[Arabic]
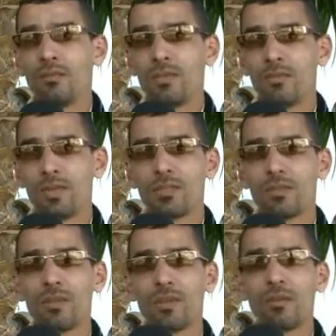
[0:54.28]
من مصر
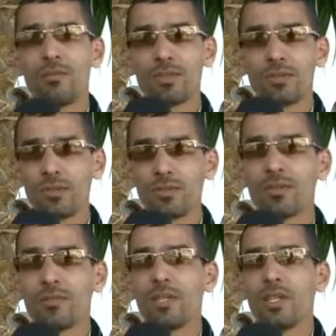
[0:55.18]
ومن تونس
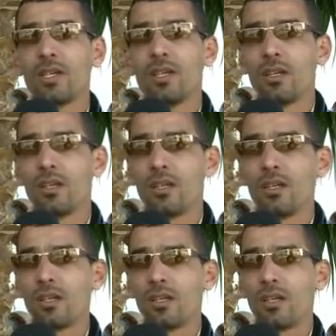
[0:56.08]

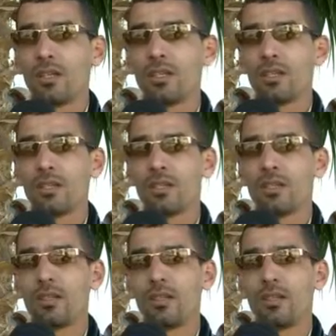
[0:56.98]
آه، ايضا
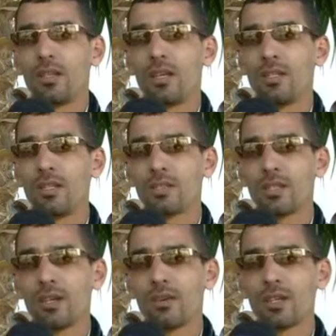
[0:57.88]
آه، هذه
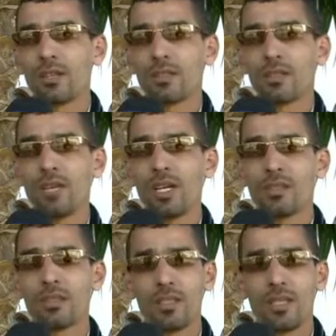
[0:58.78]
التظاهره
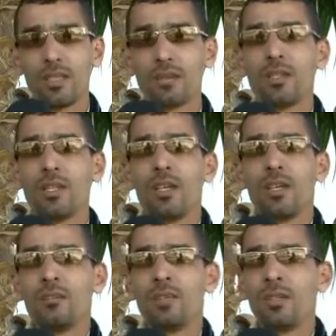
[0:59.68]
سمحت لي
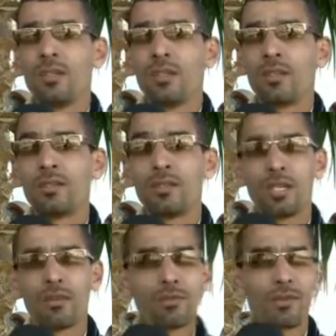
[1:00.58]

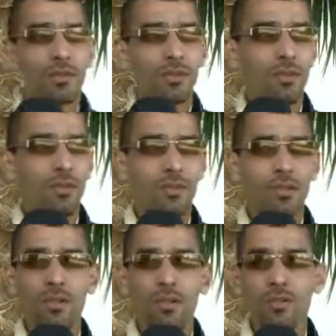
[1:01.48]
باكتشاف
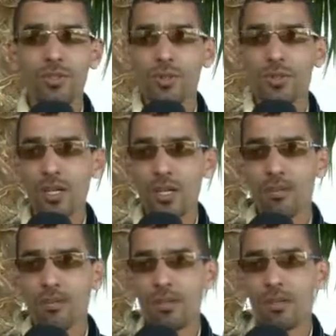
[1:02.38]
الوجه
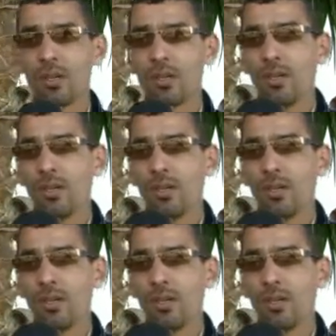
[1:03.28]
الثقافي